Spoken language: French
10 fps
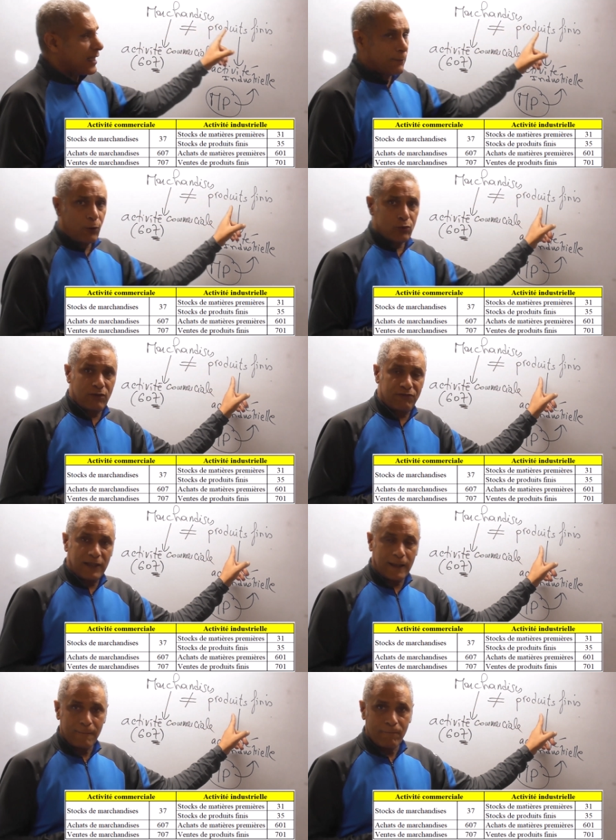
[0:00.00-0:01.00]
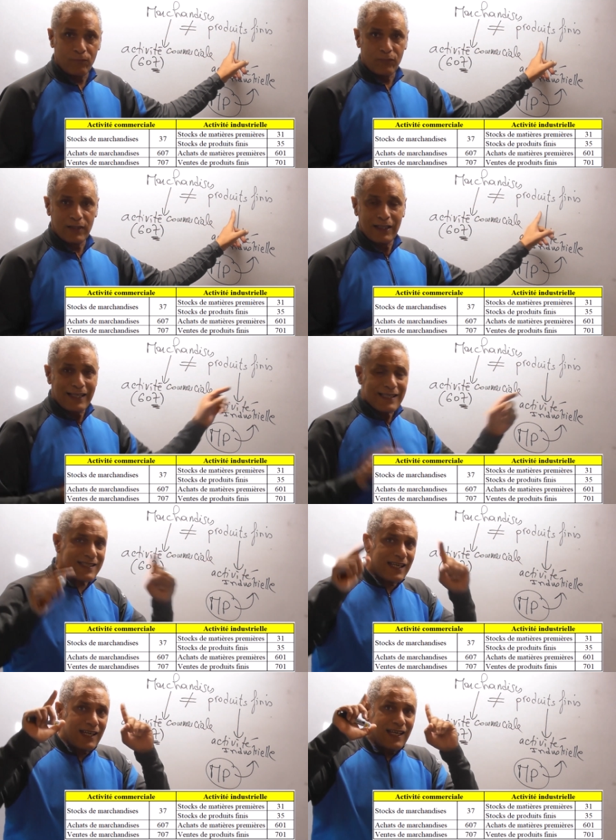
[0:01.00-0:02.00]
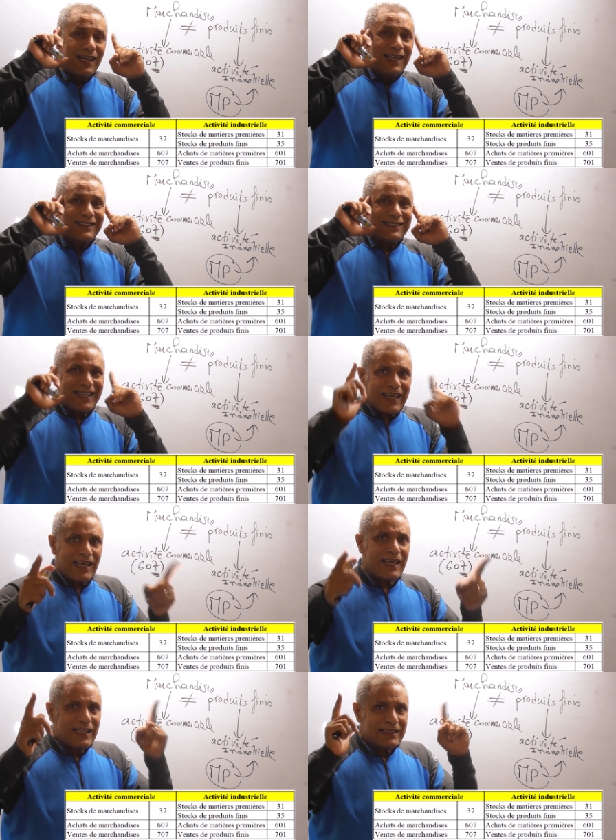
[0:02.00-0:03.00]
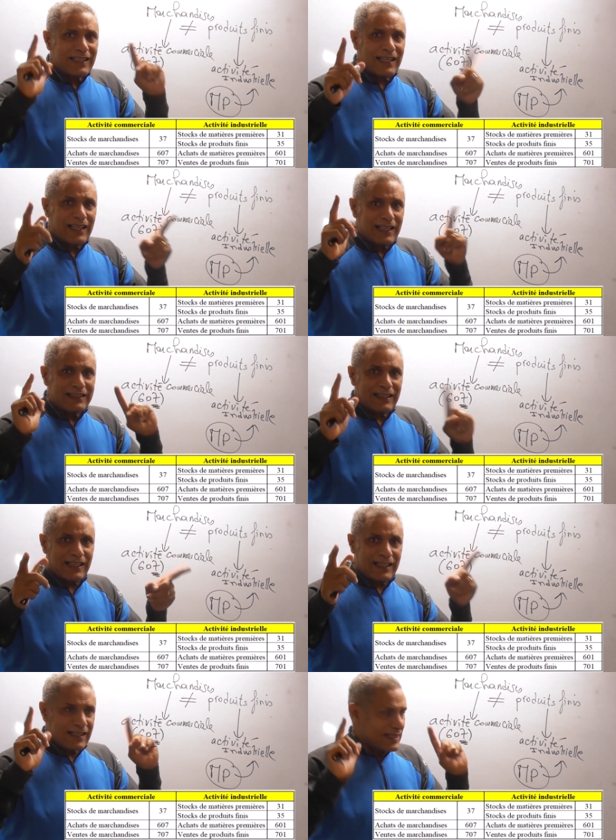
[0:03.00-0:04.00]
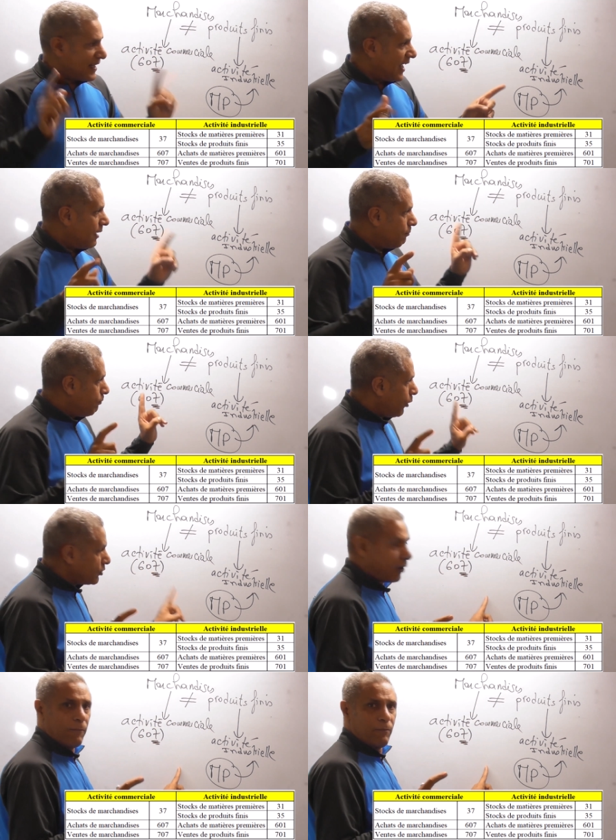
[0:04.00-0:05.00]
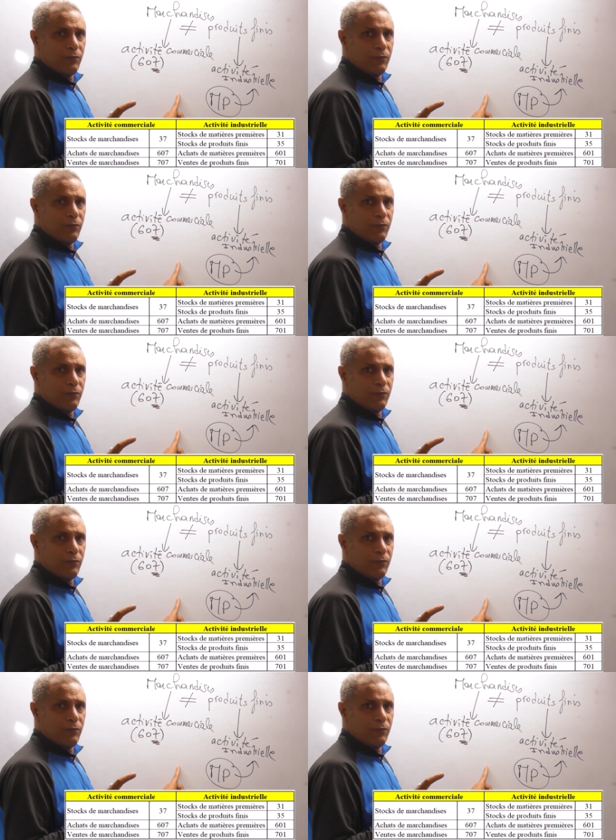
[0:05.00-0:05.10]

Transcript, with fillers: et produits finis. C'est très, très, très important.